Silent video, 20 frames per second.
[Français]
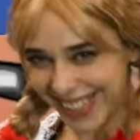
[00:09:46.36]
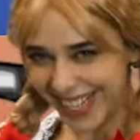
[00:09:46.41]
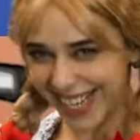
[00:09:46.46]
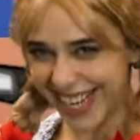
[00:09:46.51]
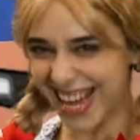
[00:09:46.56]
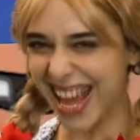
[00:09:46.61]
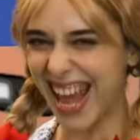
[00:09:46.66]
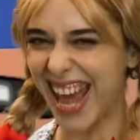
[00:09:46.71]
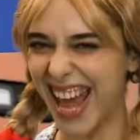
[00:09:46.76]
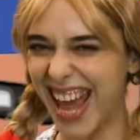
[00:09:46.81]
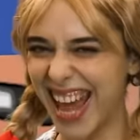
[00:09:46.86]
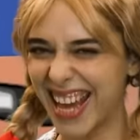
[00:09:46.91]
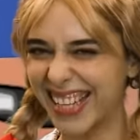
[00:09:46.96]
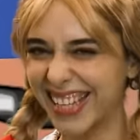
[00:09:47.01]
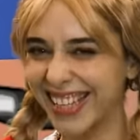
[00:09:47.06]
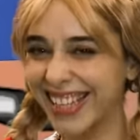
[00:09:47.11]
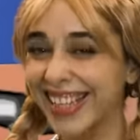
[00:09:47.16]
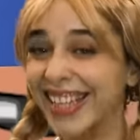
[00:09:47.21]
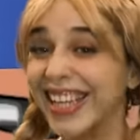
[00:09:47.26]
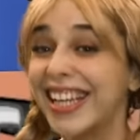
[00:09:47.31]
Oh oui,
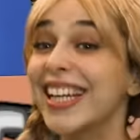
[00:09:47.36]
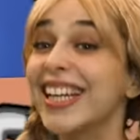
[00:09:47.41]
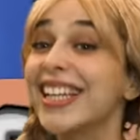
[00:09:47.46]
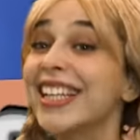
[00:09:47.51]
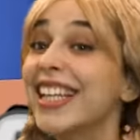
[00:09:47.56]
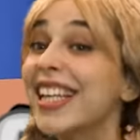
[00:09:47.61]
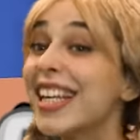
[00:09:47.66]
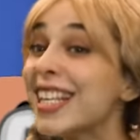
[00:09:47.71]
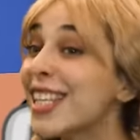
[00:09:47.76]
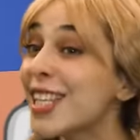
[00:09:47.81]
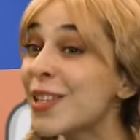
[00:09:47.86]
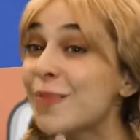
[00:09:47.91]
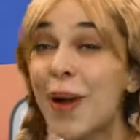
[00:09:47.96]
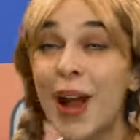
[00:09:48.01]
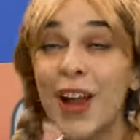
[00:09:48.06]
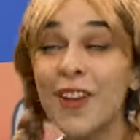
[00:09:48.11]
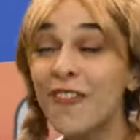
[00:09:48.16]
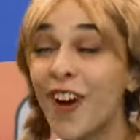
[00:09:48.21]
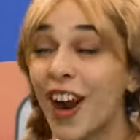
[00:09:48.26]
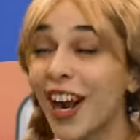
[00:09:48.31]
si tu savais
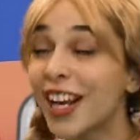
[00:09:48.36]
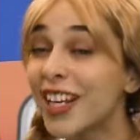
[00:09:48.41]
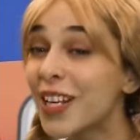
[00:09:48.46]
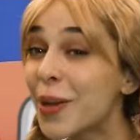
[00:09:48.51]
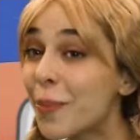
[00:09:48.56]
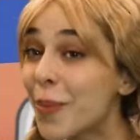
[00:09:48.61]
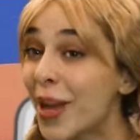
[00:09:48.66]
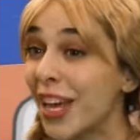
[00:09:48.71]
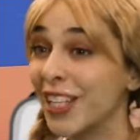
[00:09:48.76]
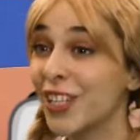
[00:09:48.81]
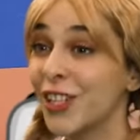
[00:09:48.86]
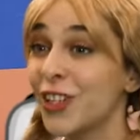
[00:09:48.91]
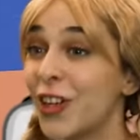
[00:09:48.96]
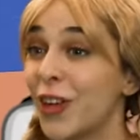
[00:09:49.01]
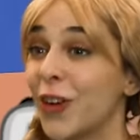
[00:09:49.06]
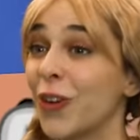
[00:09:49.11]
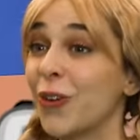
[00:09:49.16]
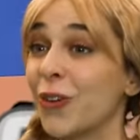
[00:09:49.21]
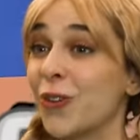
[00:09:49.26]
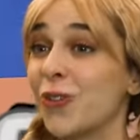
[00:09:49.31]
comme ça me fait
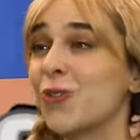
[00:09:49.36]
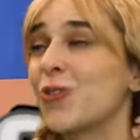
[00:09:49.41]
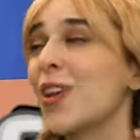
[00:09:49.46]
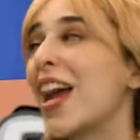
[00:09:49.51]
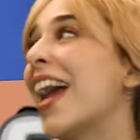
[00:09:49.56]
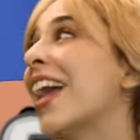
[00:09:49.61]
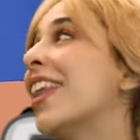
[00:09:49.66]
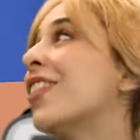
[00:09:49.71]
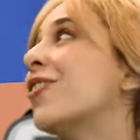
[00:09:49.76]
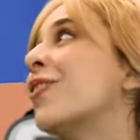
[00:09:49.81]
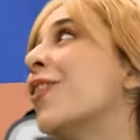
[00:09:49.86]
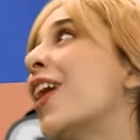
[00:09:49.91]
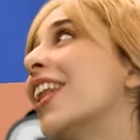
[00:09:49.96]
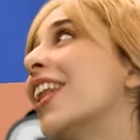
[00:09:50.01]
plaisir, tante Polly